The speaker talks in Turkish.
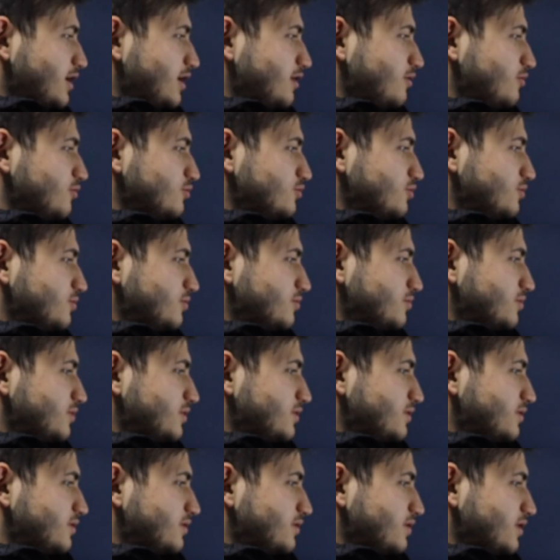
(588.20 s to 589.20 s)
Yerli otomobil.
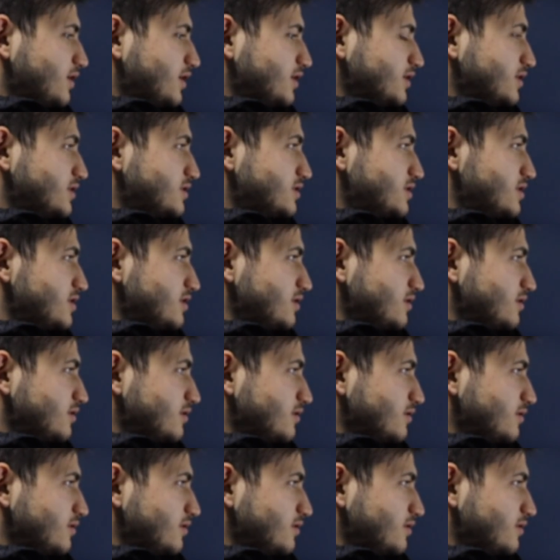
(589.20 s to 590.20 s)
Hangisi?
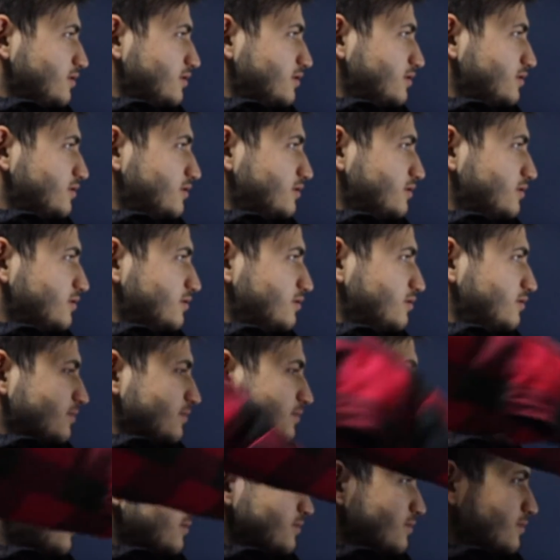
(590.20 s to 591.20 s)
Görsellere girme. Da
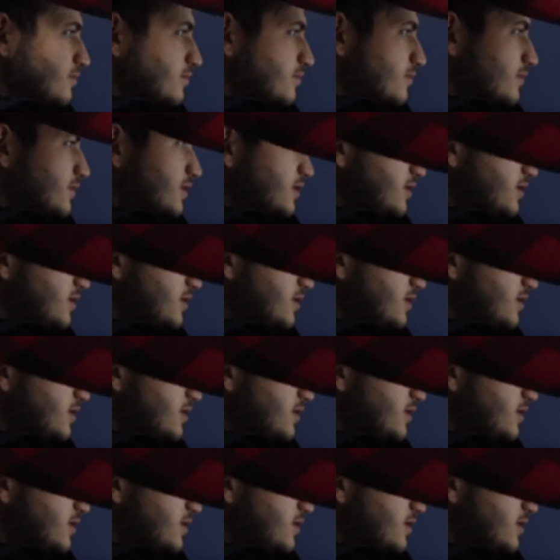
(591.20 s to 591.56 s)
baksana.